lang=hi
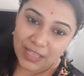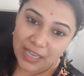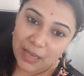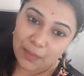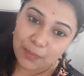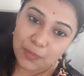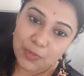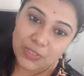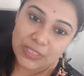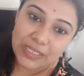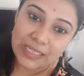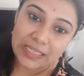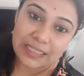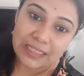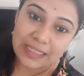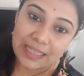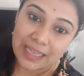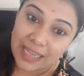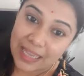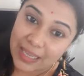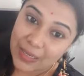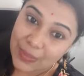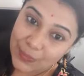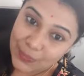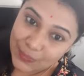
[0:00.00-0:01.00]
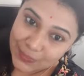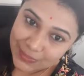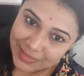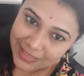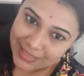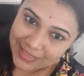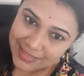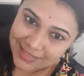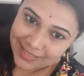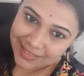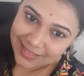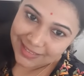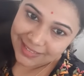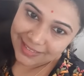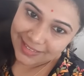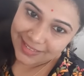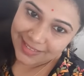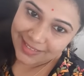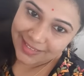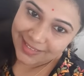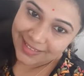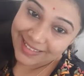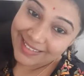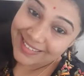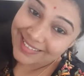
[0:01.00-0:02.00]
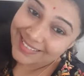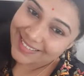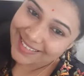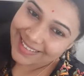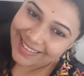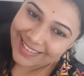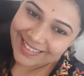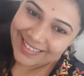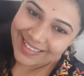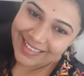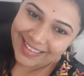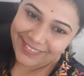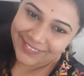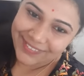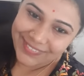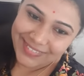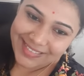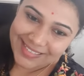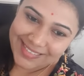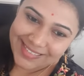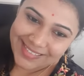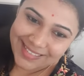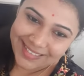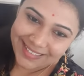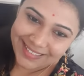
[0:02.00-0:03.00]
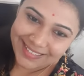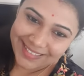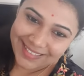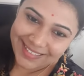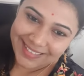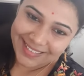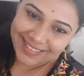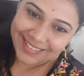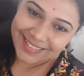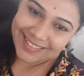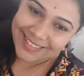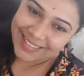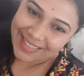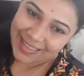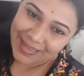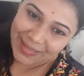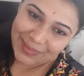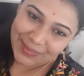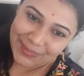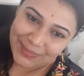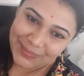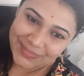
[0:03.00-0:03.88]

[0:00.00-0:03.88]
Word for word: आप उसे एक नया लुक दे सकते हैं एक नई लाइफ दे सकते हैं थैंक